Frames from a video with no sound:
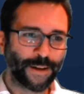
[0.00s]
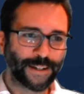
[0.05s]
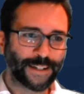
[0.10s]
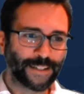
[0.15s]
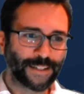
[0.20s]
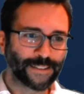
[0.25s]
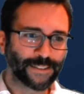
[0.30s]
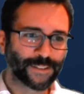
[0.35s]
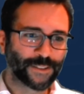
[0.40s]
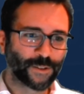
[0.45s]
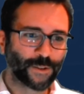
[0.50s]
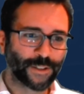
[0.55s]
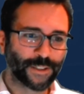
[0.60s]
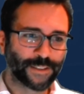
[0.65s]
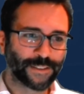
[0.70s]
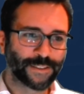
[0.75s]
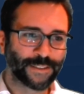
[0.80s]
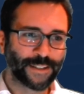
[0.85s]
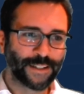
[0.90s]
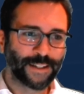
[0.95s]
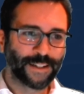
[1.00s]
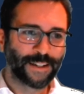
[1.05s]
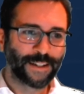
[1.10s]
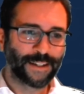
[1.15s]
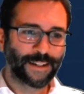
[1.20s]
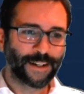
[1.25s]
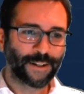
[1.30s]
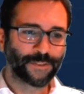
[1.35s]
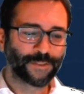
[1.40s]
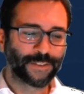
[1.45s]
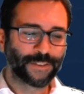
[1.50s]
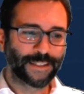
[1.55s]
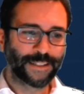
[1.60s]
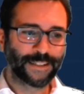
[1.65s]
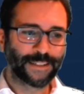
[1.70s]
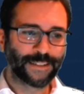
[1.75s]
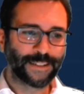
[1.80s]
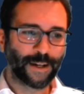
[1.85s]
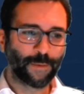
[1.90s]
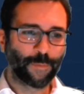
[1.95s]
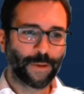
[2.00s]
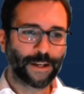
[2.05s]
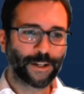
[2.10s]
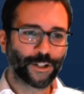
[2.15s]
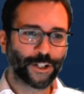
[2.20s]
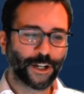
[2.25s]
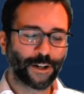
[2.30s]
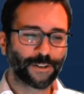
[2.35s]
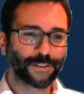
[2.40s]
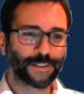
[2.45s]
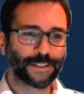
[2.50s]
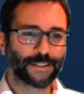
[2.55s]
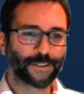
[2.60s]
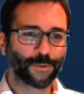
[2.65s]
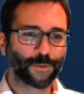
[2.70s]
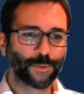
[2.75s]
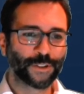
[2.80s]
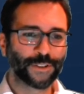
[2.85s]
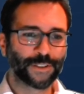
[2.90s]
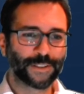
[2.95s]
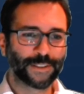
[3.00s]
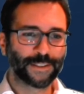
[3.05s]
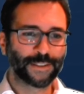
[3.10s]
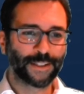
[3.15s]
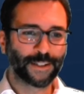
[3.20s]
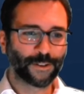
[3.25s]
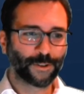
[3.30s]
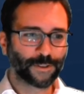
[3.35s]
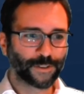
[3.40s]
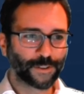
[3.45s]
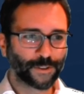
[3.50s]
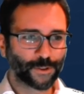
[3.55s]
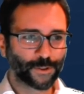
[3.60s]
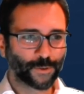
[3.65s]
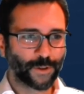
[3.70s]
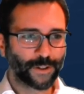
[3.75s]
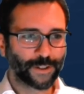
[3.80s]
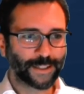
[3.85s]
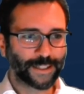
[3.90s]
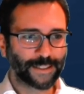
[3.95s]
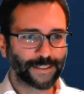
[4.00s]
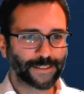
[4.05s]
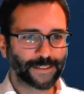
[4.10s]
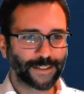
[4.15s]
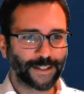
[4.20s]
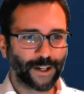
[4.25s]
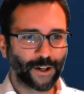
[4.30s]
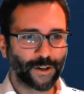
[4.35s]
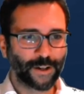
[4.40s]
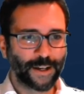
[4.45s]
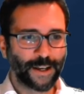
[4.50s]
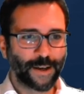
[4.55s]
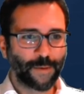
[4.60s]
mal ganz kurz auf die Tabelle schauen, du müsstest nach unten scrollen, ganz genau.